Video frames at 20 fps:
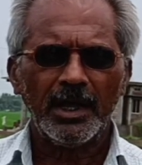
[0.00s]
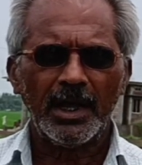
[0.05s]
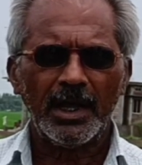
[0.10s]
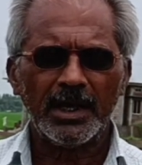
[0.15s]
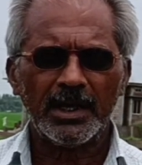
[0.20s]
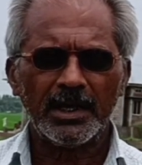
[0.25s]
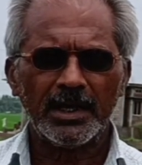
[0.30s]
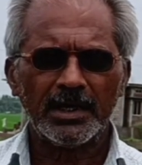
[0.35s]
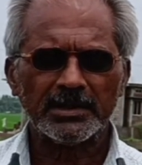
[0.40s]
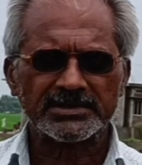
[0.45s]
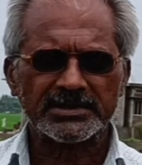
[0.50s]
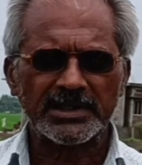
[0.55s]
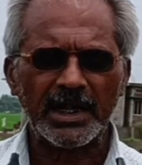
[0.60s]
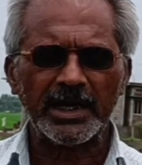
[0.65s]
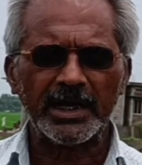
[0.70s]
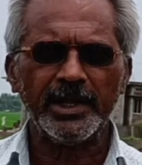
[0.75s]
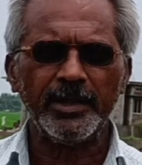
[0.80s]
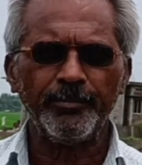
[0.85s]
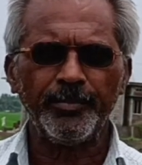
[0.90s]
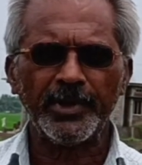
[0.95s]
ఆ
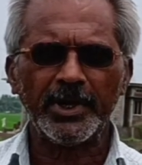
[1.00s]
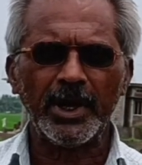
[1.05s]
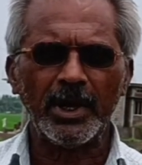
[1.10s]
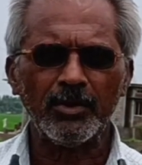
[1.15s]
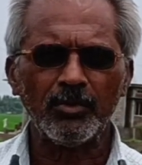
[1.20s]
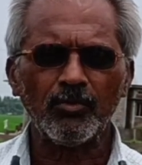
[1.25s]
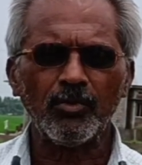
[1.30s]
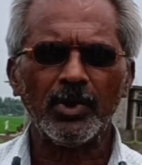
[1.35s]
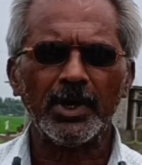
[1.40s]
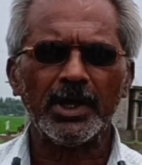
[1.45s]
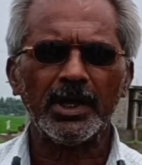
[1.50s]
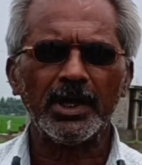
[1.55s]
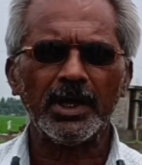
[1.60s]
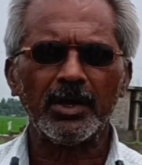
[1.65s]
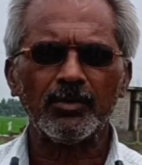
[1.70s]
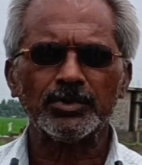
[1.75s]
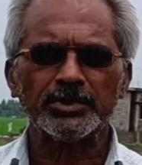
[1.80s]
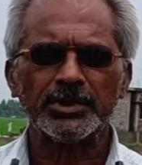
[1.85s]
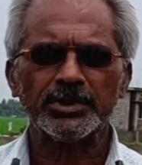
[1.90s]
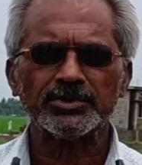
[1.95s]
స్థల ఎంపిక అనుకూలంగా
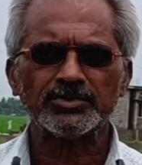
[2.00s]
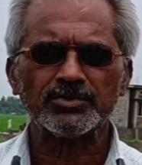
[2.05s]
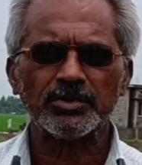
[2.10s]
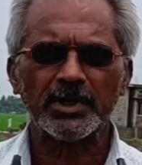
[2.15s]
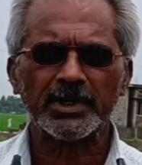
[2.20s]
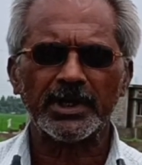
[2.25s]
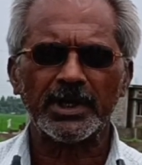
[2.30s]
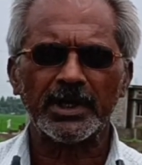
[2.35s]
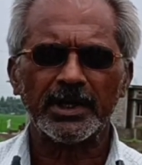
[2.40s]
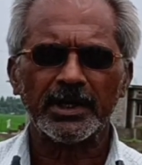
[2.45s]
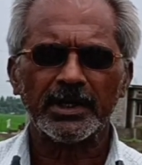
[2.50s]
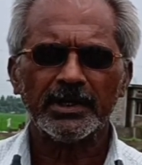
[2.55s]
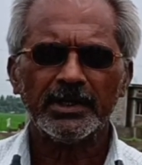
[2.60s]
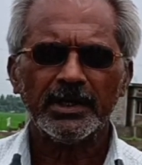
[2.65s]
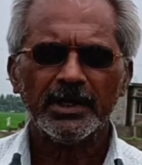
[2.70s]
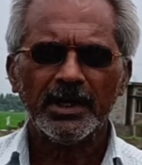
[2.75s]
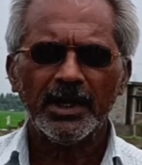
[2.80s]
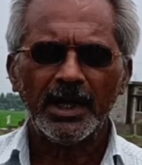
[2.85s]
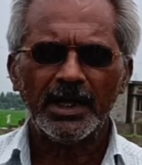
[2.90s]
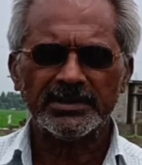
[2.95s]
కుదిరిన చోట
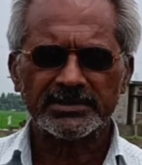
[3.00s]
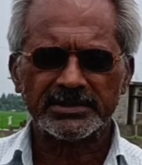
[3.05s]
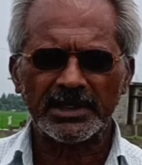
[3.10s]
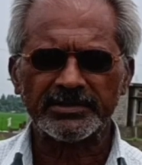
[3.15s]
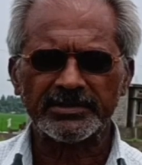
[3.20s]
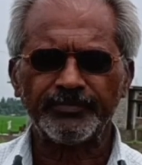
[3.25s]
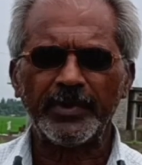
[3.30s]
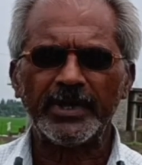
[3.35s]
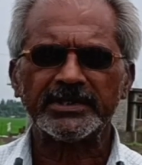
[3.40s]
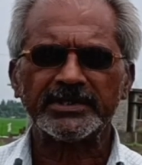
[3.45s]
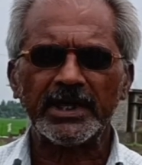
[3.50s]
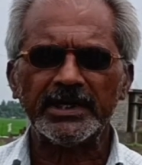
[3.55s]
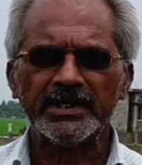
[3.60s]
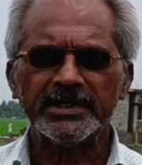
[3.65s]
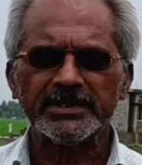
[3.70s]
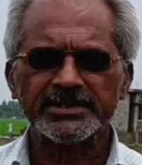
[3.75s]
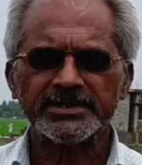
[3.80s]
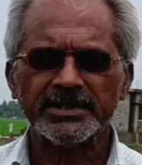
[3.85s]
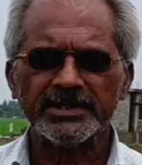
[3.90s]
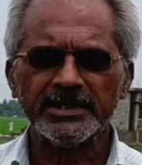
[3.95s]
అది
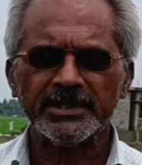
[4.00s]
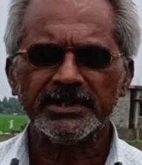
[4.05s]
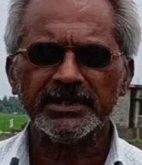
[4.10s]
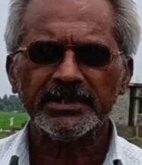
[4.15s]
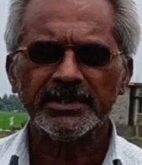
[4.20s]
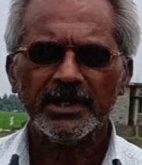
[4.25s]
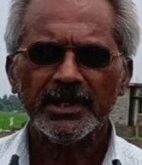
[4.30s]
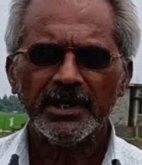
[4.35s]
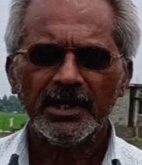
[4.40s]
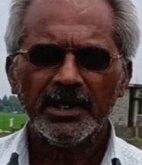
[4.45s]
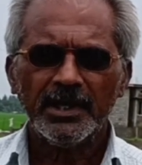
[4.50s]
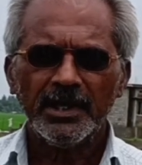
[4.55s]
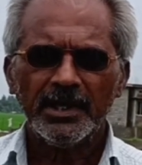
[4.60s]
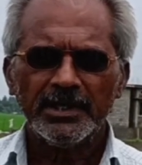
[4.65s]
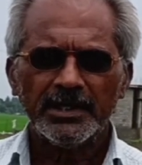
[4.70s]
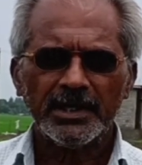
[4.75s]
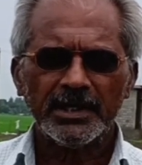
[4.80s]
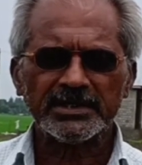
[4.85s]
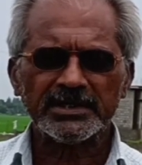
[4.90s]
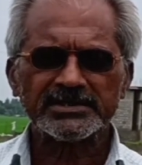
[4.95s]
సత్ఫలితాలను ఇచ్చింది
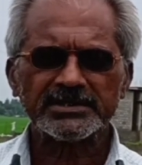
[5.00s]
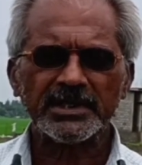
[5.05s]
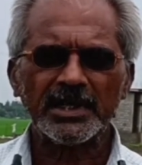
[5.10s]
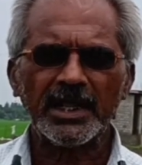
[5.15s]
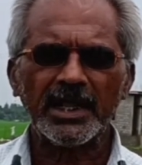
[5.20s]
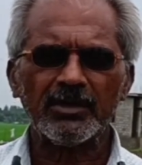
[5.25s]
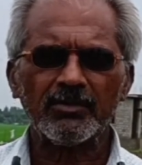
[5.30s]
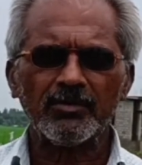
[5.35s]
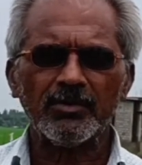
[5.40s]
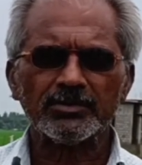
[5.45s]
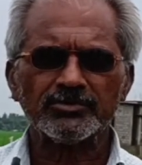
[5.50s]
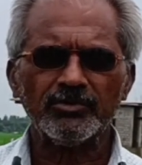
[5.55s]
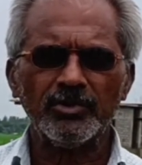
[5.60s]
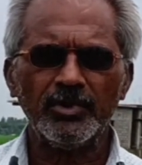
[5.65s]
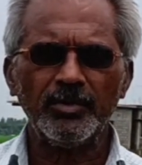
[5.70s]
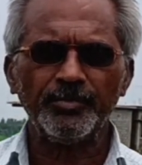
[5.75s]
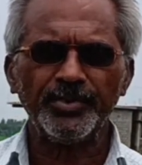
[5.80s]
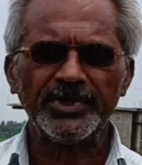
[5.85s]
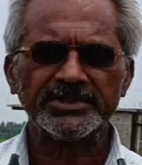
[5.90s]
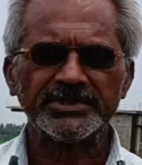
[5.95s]
ఇళ్ల స్థలాల కోసం
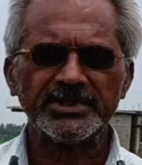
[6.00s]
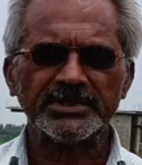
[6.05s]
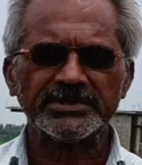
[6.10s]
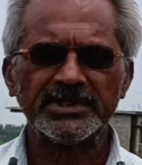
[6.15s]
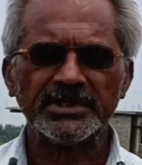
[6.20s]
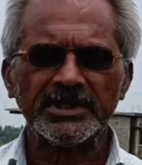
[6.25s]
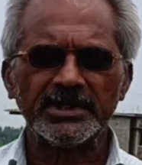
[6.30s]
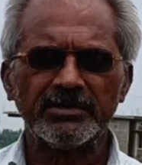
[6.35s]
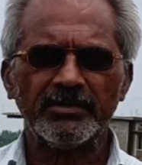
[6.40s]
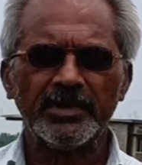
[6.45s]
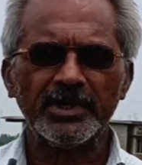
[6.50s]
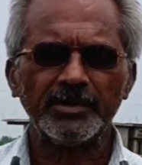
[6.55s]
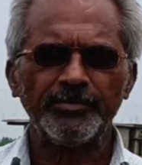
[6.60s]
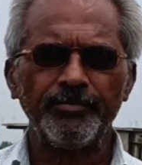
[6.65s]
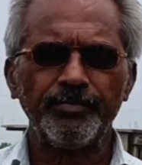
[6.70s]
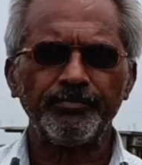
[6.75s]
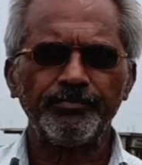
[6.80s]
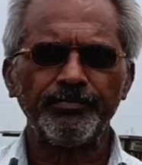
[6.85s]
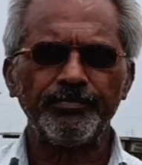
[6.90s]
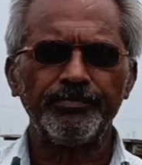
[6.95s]
ఎంపిక చేసినటువంటి
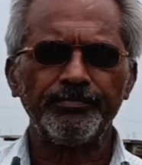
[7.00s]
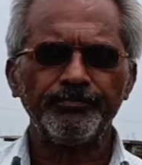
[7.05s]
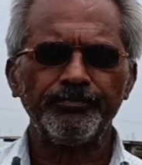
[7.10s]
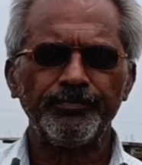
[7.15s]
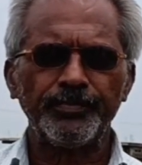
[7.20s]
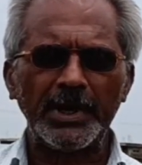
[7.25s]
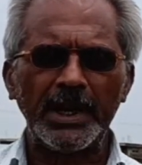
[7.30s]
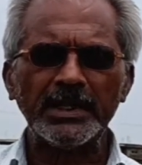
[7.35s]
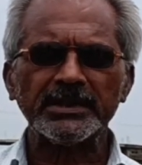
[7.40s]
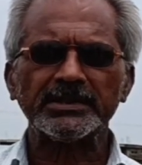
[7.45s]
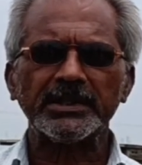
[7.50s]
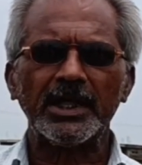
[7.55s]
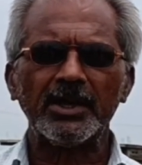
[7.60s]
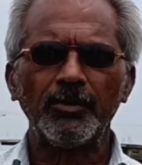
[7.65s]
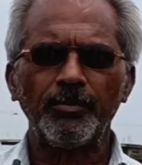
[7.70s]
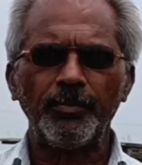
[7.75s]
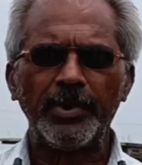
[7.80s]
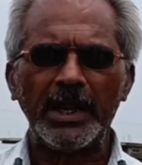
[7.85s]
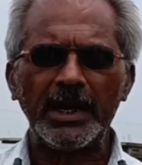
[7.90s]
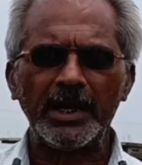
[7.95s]

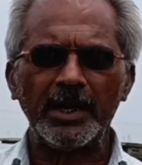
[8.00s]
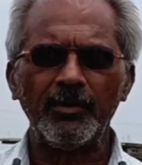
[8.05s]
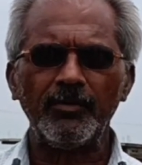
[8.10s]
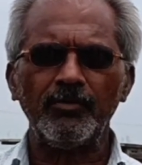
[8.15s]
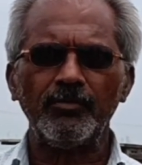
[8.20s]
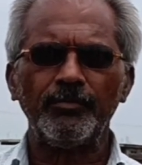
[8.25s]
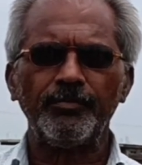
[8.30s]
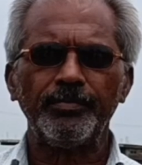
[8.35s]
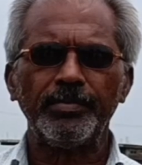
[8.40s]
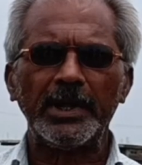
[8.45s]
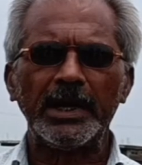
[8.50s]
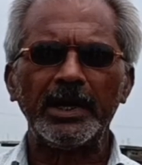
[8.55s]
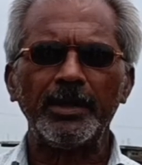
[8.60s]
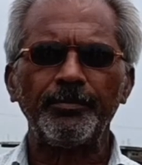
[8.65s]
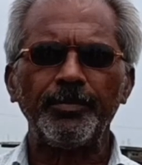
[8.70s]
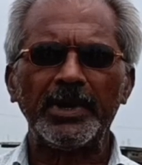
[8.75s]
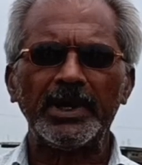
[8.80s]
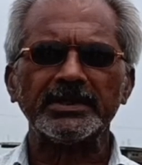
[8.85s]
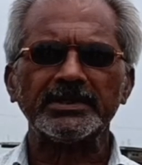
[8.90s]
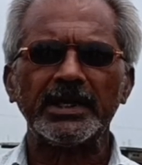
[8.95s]
ప్రాంతాలు పల్ల పల్ల
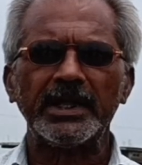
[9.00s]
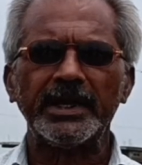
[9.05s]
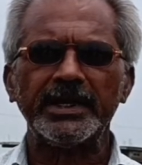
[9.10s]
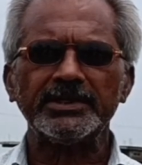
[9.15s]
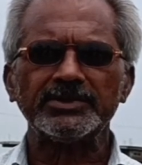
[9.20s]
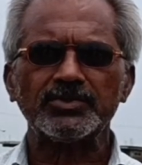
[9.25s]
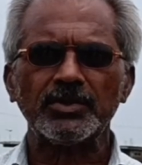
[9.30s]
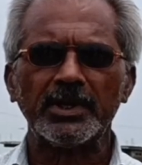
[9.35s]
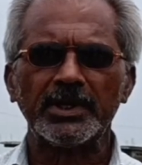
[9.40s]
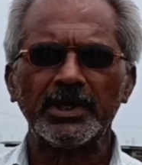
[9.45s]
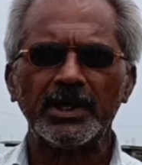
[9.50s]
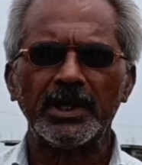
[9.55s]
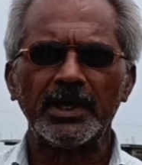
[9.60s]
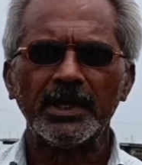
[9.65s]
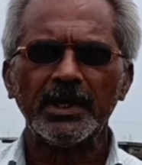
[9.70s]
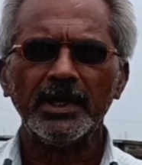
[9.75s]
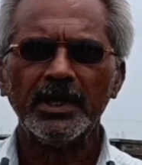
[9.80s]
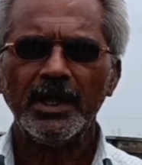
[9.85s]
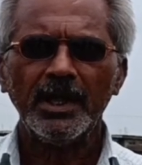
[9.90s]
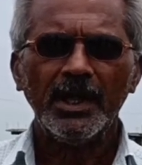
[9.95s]
ప్రాంతాలు అయిన చోట
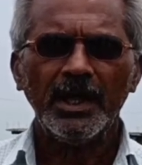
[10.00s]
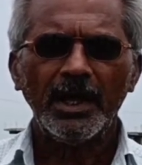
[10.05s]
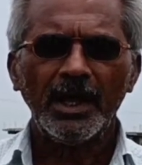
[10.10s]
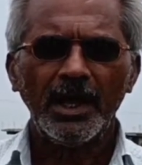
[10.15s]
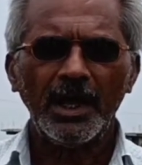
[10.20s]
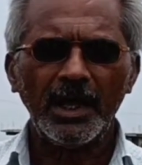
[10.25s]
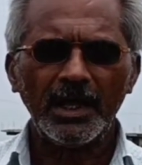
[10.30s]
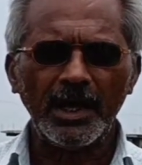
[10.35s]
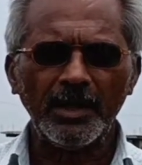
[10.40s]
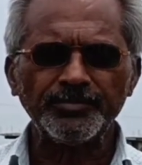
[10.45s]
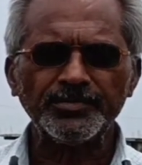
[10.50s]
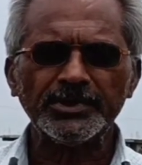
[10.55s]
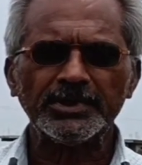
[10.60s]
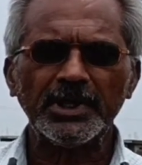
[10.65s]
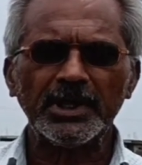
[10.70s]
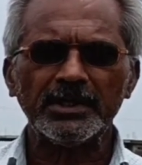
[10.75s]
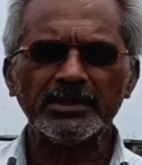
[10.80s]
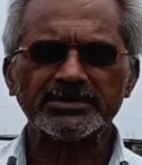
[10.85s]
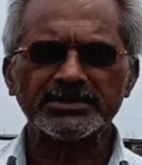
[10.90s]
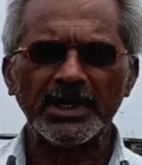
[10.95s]
ఆ
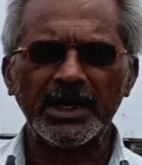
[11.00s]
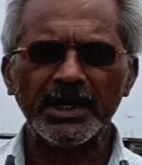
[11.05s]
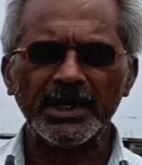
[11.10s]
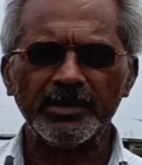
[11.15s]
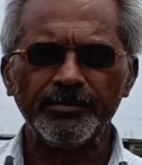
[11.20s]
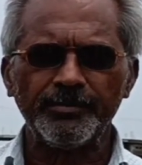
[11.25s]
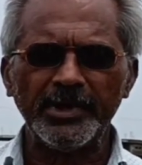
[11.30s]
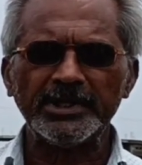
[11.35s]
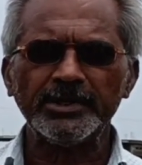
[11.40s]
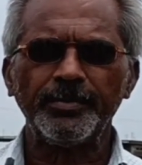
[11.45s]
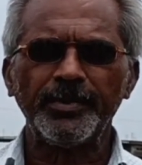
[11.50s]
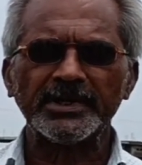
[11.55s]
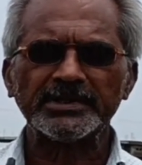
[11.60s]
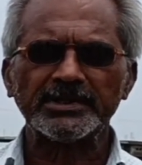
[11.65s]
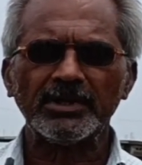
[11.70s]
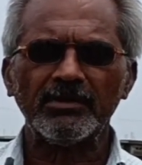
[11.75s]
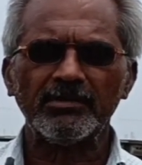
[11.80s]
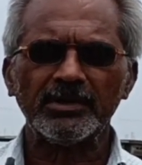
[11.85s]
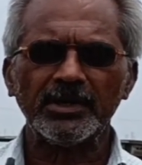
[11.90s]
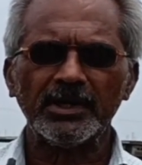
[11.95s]
లబ్ధిదారులు చాలా ఇబ్బంది
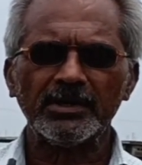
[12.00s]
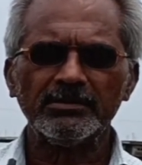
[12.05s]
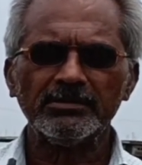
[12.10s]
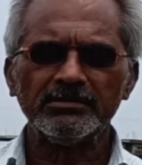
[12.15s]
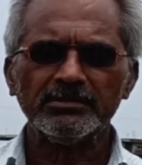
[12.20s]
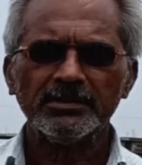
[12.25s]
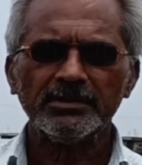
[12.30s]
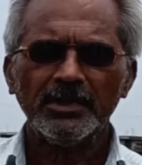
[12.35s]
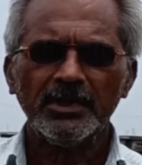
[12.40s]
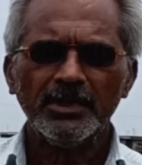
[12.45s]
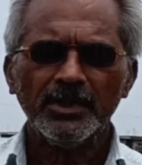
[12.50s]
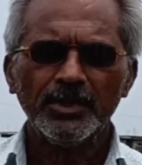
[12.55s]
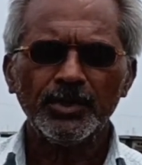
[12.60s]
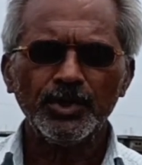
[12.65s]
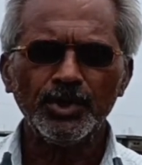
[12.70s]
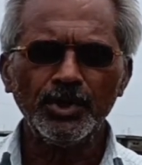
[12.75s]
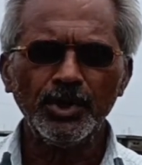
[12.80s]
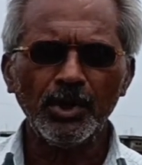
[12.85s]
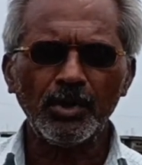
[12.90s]
పడుతూ ఉన్నారు ఇళ్ళు